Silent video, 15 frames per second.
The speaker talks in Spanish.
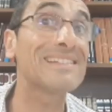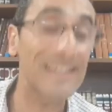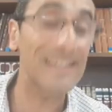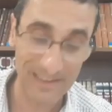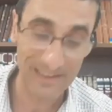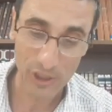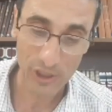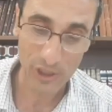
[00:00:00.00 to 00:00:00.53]

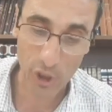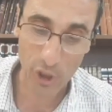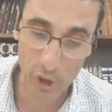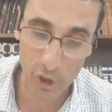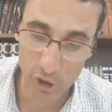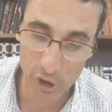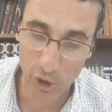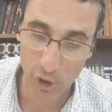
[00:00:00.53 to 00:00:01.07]
con
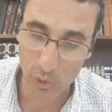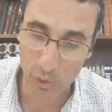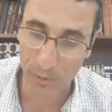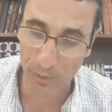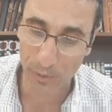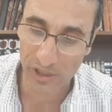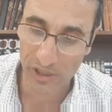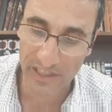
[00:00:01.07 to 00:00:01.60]
otros grupos
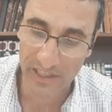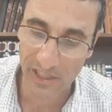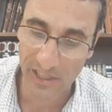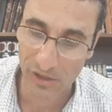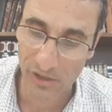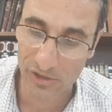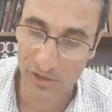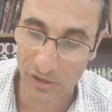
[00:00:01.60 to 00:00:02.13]

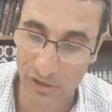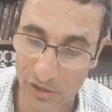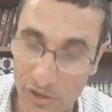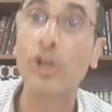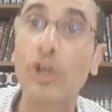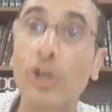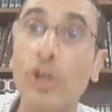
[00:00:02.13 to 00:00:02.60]
religiosos como